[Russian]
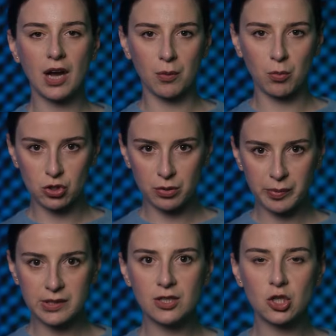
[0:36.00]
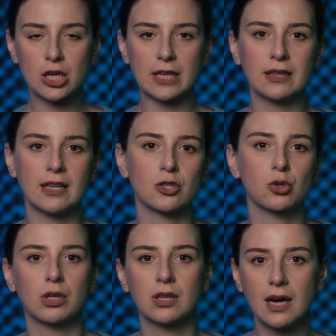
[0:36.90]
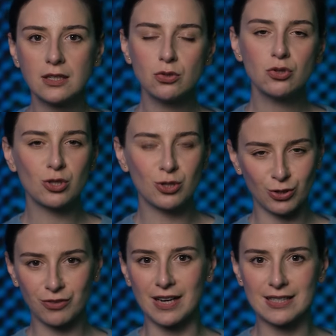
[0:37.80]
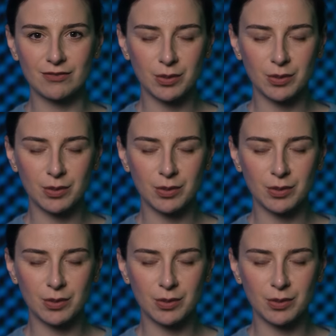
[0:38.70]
как можно поддержать нашу редакцию, ждет вас в